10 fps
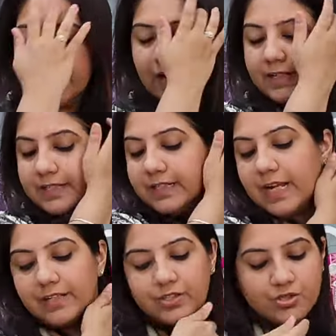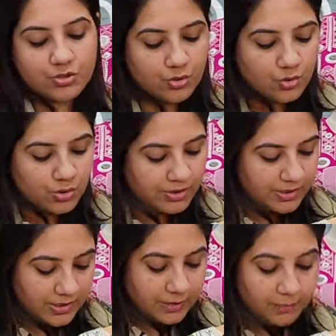हिट आर्टिकल एट अ स्टोर
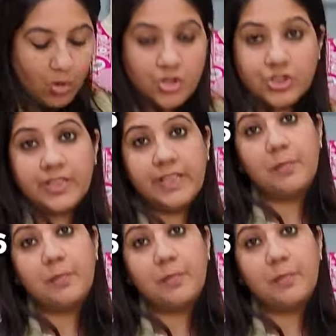बहुत जल्दी